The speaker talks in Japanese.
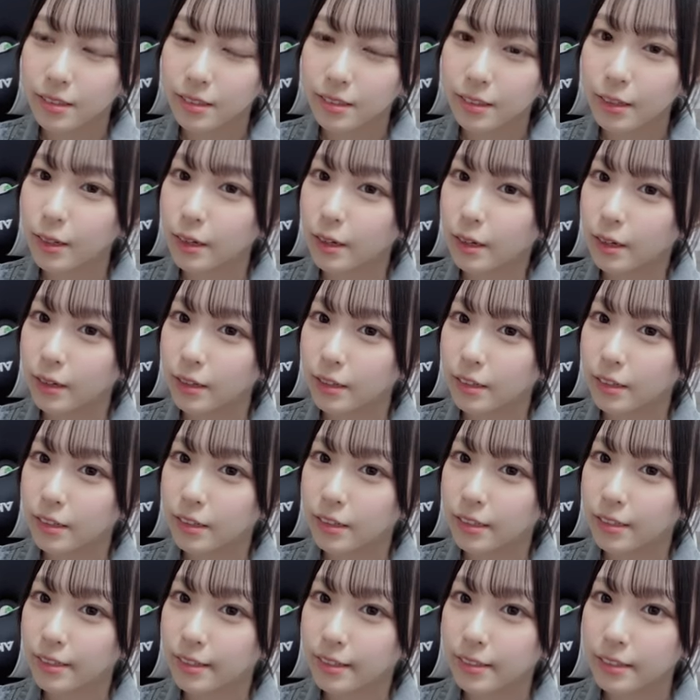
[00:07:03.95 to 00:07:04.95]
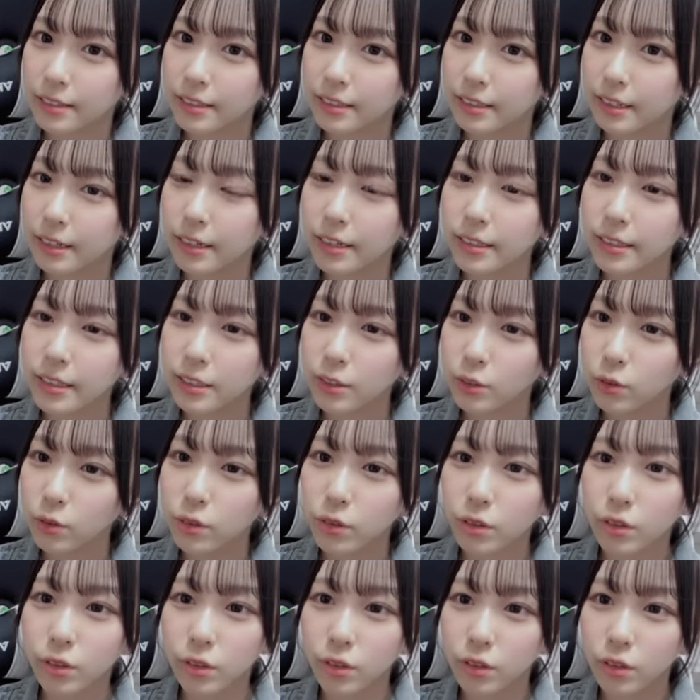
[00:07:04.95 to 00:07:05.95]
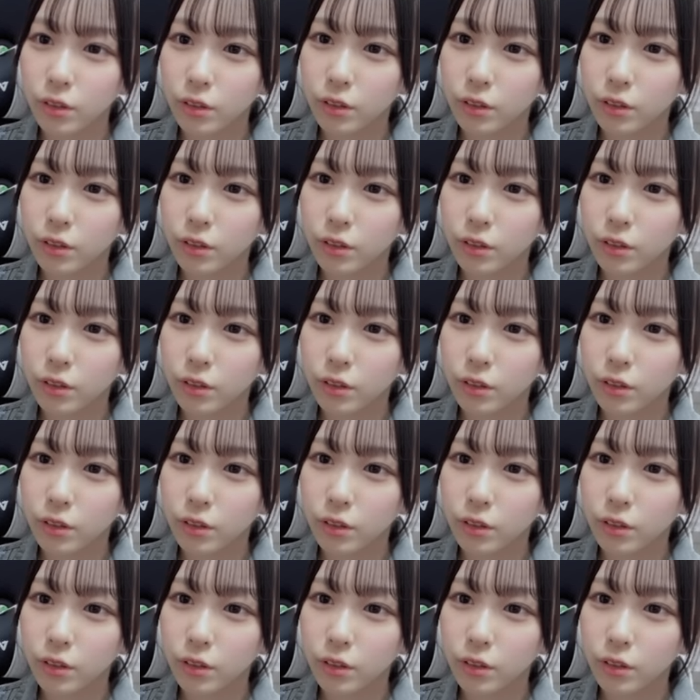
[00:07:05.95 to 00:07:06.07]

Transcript: なんか魚の